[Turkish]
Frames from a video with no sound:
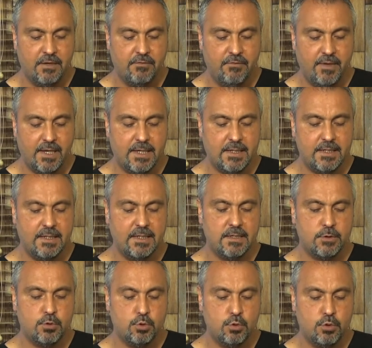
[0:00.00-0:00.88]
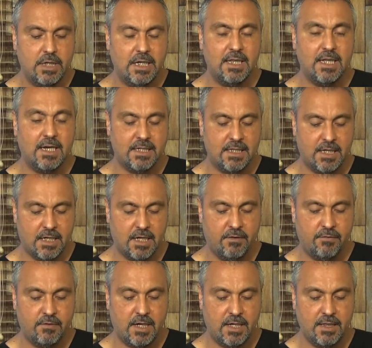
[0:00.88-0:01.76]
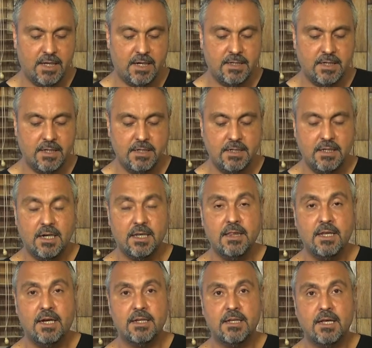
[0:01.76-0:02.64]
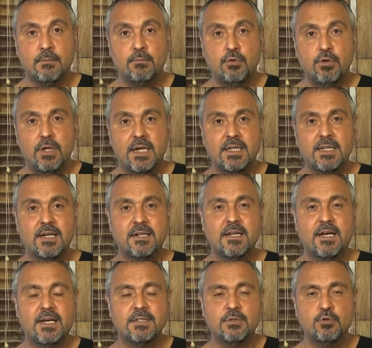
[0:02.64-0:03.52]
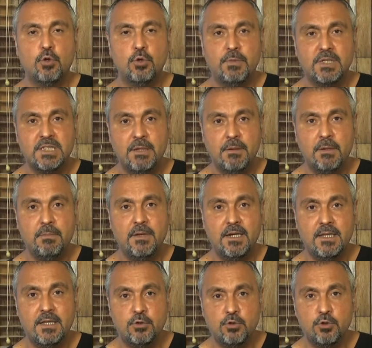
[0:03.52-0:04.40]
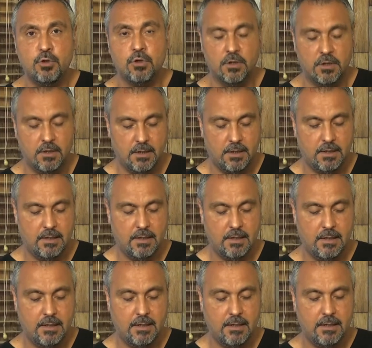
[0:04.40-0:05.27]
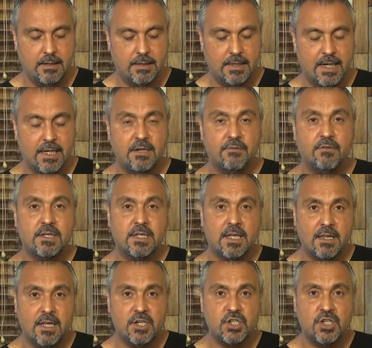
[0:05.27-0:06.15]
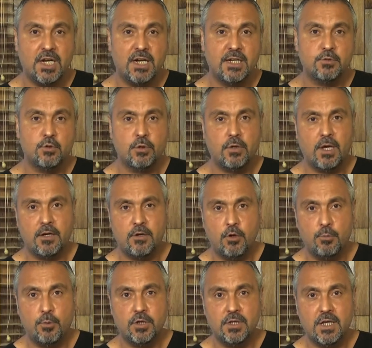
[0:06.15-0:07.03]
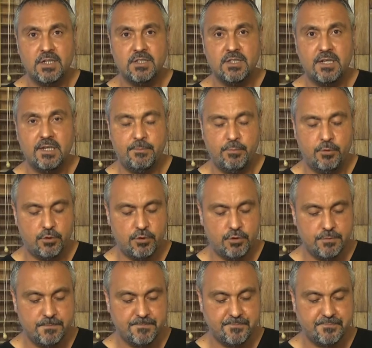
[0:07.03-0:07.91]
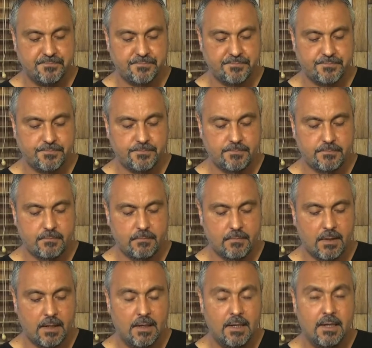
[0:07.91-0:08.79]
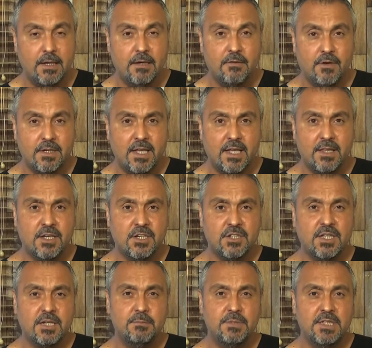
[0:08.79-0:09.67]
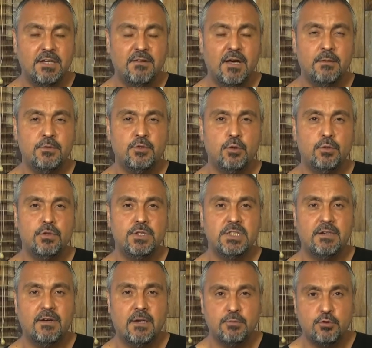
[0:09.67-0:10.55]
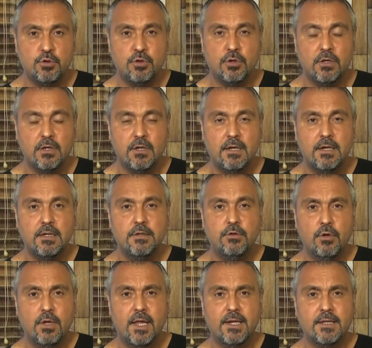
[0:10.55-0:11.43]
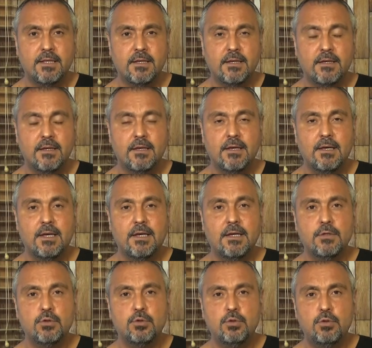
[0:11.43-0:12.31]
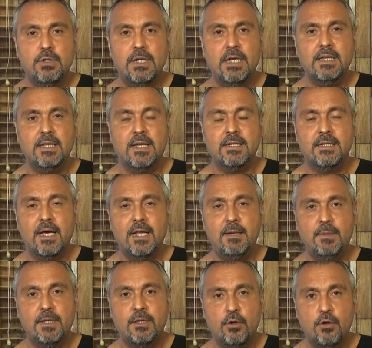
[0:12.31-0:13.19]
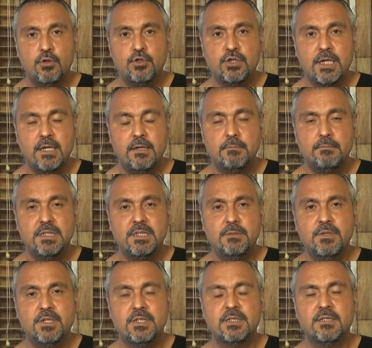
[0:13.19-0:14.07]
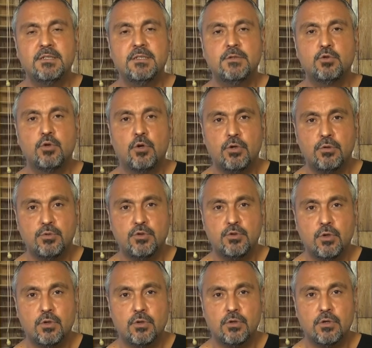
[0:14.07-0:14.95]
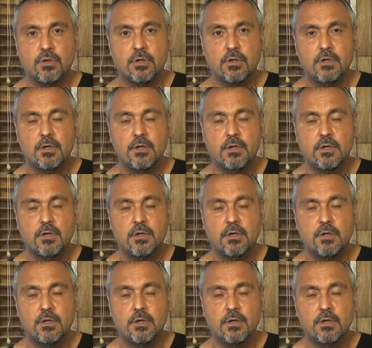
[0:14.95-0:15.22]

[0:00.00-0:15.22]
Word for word: Ve e, Suriyelilerden, Afganlardan, İranlardan bunlardan rahatsız olma sebepleri de şu. Yani vatandaşlarla sokak röportajları yapıyoruz. Vatandaşların bize vermiş olduğu cevap şu. Diyorlar ki Suriyeliler gelmeden önce bizim işsizlik sorunumuz yoktu.